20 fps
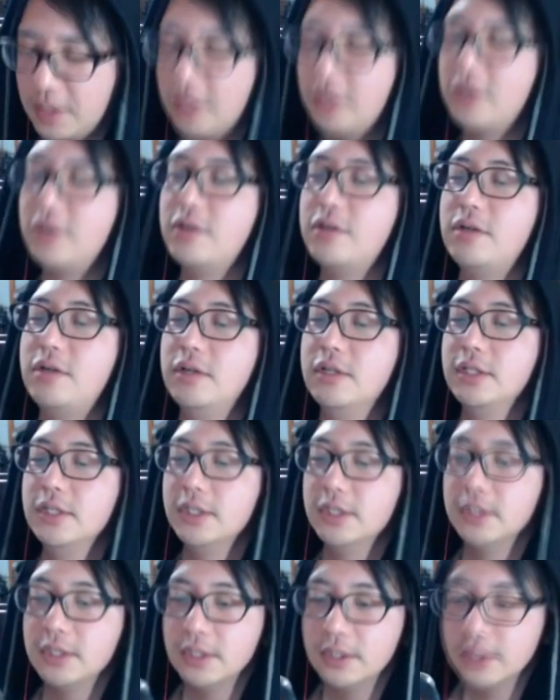ああ、
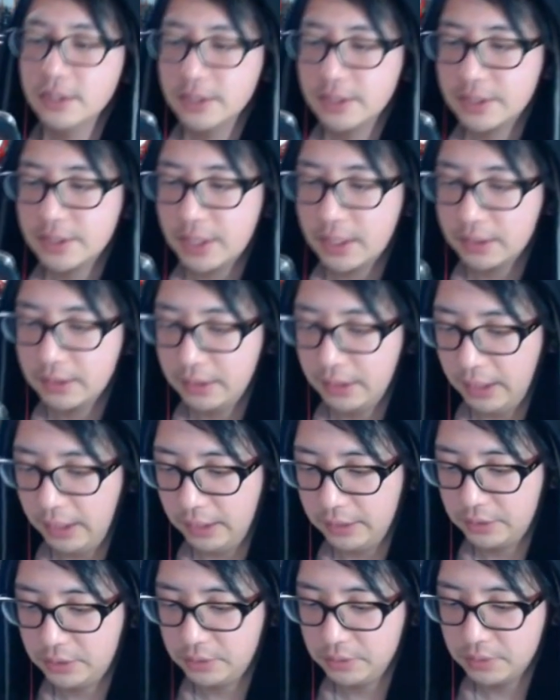さ
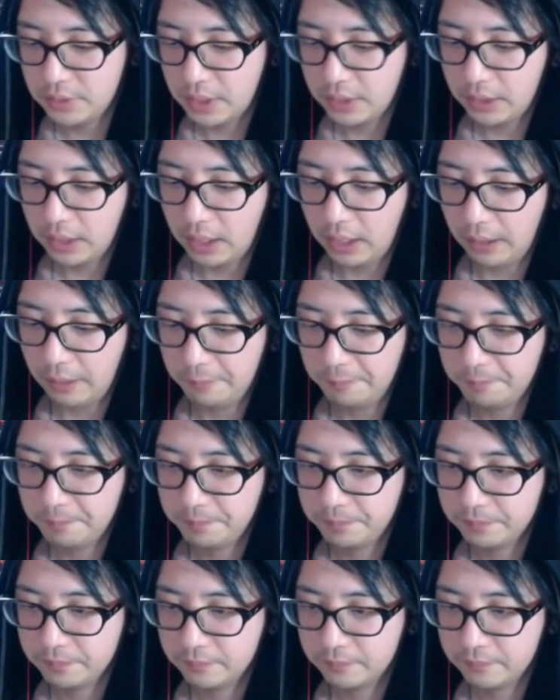て9階だ。